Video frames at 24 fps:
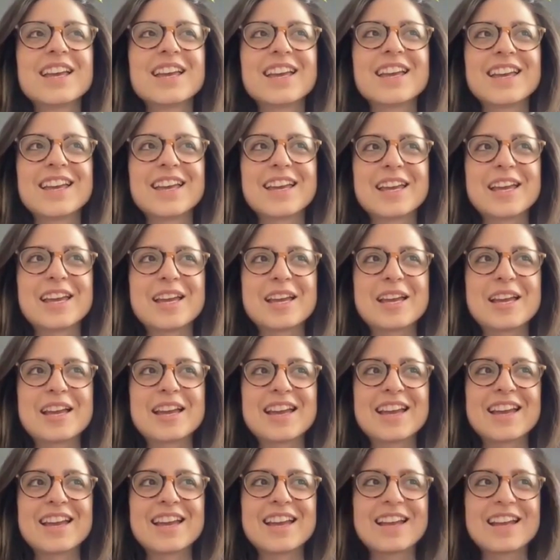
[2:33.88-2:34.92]

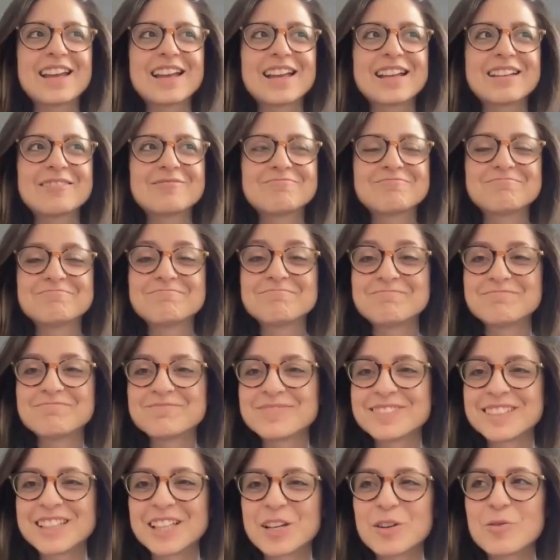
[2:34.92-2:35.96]
Eh,
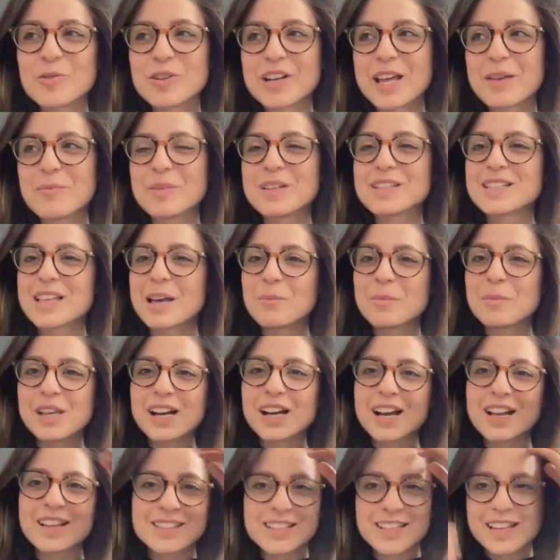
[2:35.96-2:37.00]
ninguna de mis
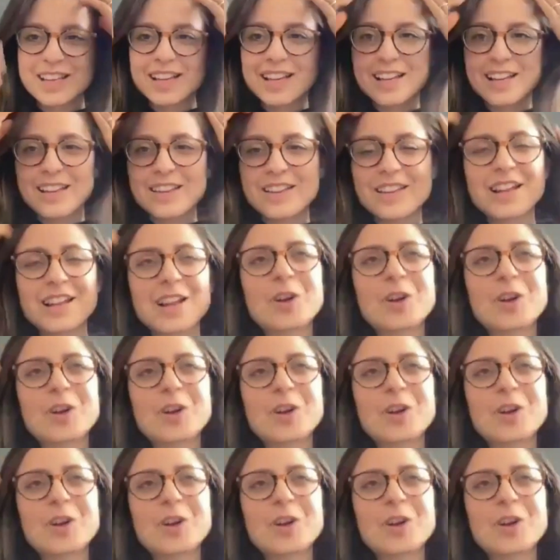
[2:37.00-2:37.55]
amigas de,